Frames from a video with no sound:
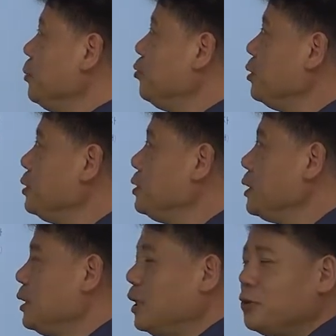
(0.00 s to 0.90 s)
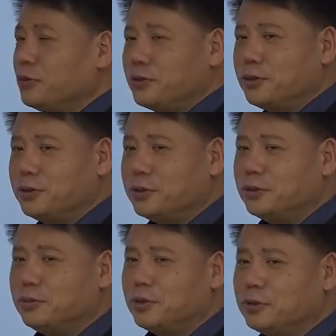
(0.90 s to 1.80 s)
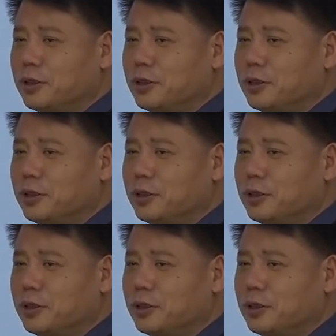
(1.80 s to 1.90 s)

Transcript: 물론 이제 학교 성적은 뭐